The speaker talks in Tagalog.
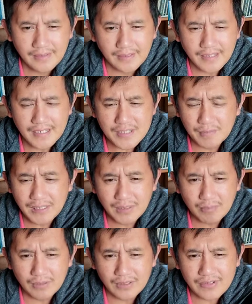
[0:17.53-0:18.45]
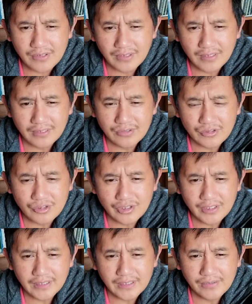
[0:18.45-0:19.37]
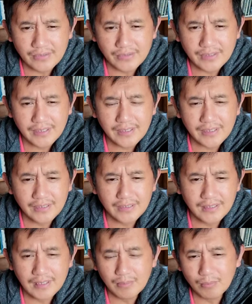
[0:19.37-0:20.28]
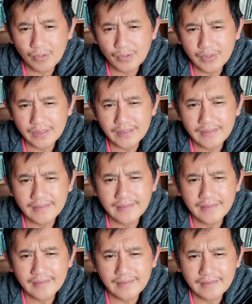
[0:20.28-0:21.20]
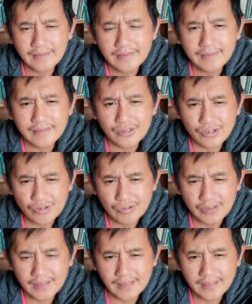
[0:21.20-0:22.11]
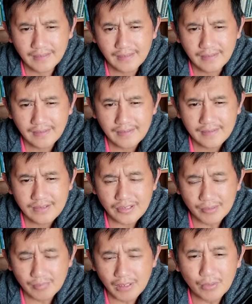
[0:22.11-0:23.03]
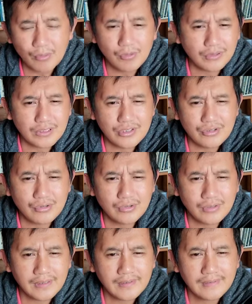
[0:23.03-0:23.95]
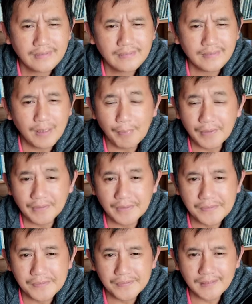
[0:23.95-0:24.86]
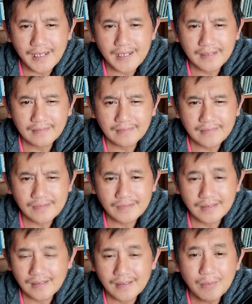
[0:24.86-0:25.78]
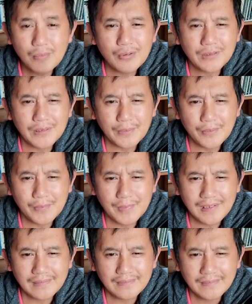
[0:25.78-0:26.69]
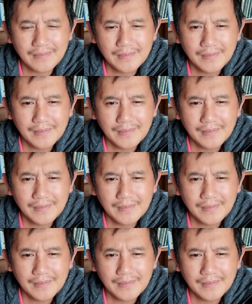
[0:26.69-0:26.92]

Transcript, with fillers: It has been a blessing and journey tayo iti libro iti Jude. Sin maruno iti Jude, napantayo iti adult tayo iti libro iti Roma.